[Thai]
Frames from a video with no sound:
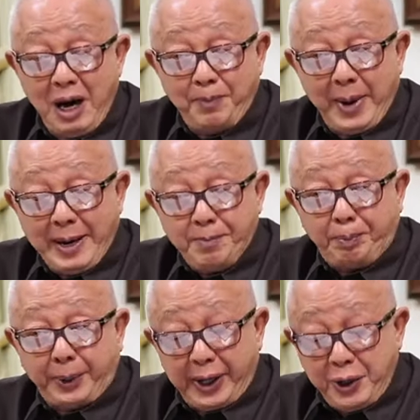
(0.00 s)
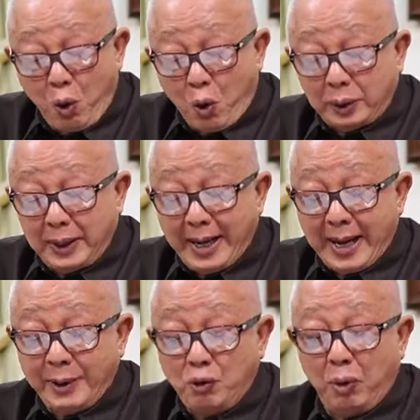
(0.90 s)
อเป็นประโยชน์และกา
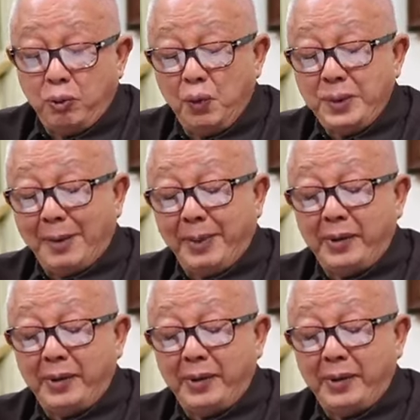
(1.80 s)
รควบคุมอย่างเป็น